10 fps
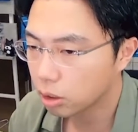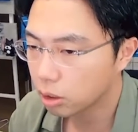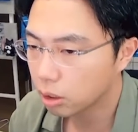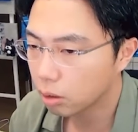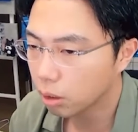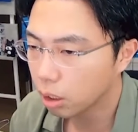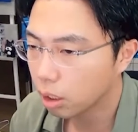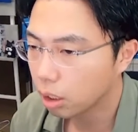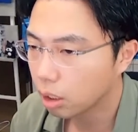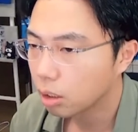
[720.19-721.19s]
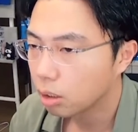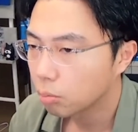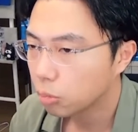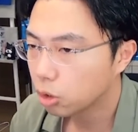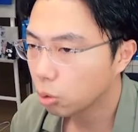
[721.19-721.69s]
実際は
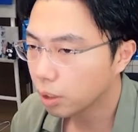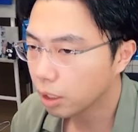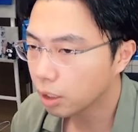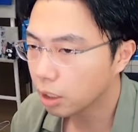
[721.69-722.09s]
三笘だけじゃ